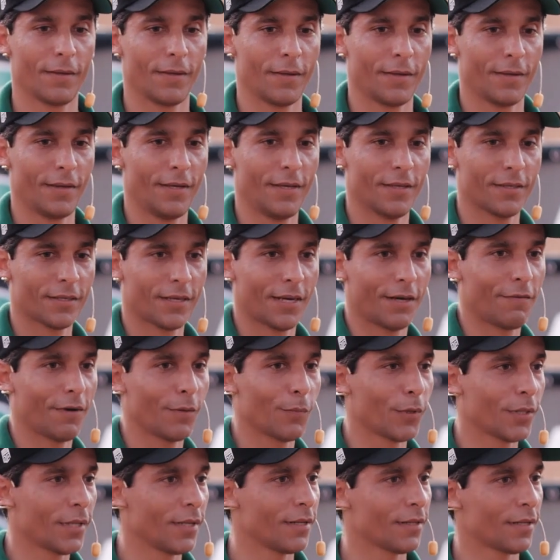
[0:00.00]
esse cavalo
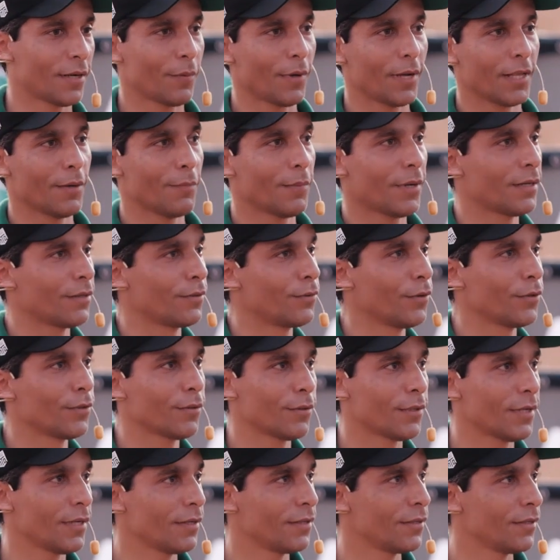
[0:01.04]
poderia trabalhar mais dois ou
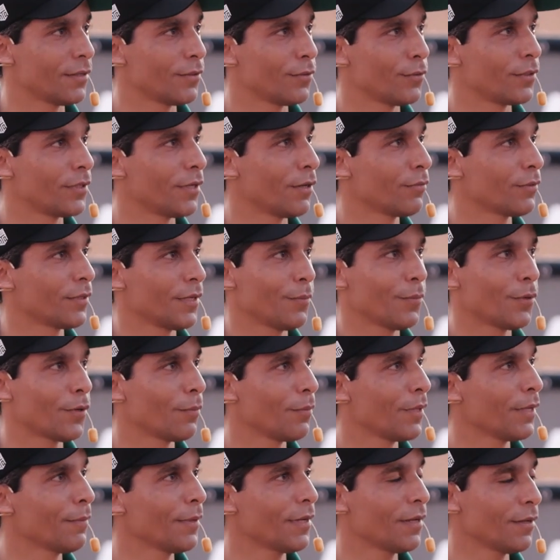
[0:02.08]
três dias do chão sem
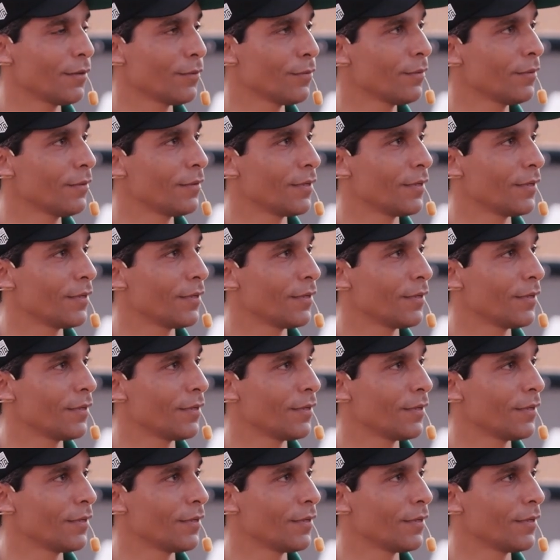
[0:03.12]
problema nenhum.